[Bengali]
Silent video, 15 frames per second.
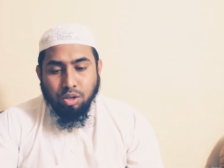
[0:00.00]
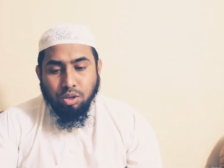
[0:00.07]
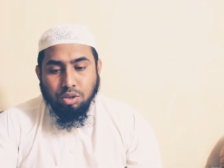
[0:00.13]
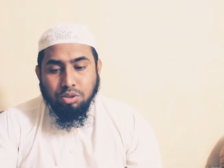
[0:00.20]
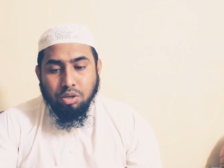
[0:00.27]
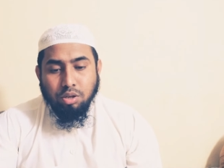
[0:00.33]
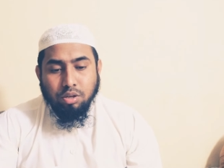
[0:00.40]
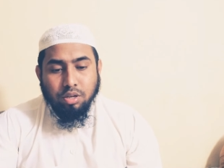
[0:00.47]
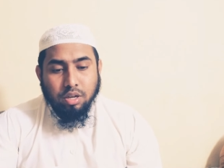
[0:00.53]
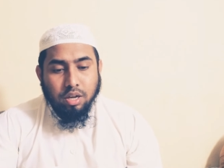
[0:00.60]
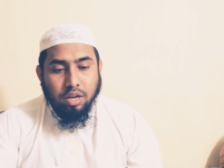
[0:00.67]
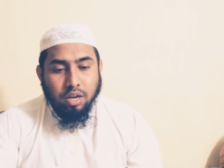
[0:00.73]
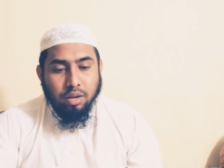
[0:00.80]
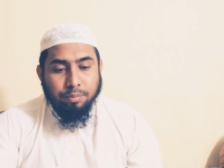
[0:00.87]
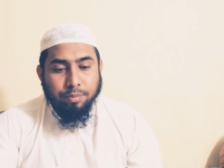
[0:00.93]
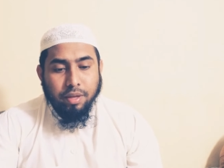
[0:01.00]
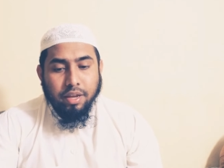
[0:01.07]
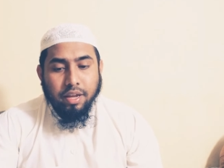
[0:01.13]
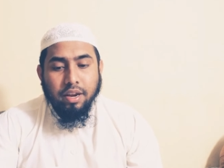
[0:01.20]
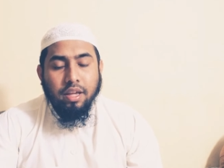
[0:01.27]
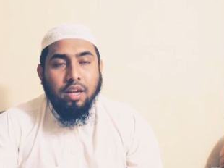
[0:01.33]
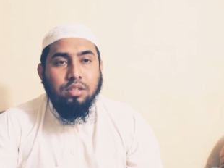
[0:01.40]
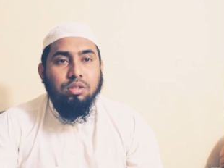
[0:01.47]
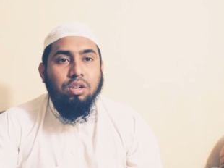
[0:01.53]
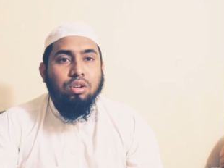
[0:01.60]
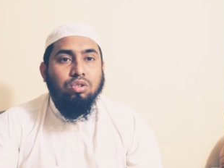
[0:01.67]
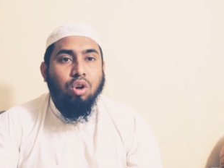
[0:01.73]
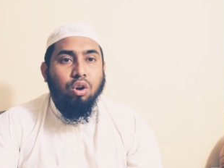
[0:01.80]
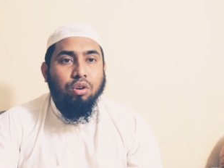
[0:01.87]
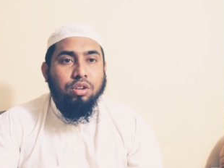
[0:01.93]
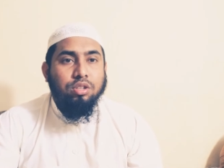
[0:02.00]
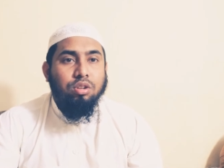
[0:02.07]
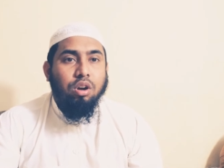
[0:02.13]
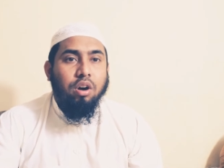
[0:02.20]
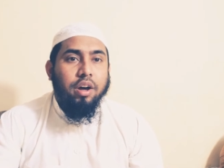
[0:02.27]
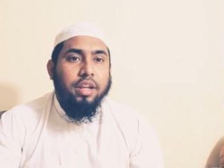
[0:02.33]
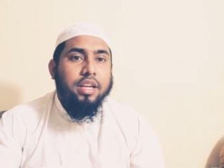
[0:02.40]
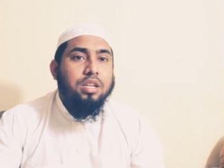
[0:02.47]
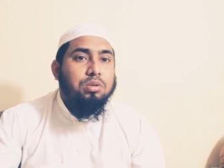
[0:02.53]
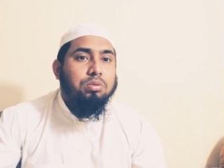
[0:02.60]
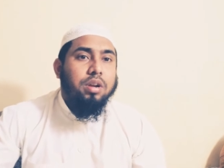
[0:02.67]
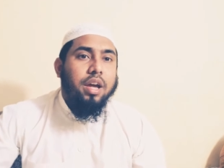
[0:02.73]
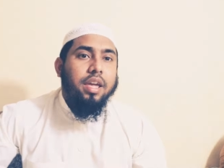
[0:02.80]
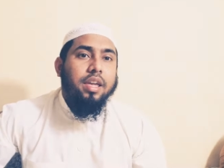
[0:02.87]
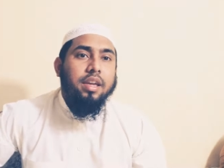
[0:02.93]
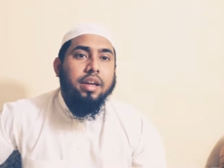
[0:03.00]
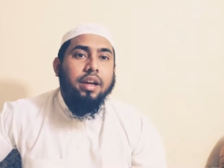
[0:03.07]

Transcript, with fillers: দর্শক এখানে আসলে সংগৃহীত হওয়ার কিছু নাই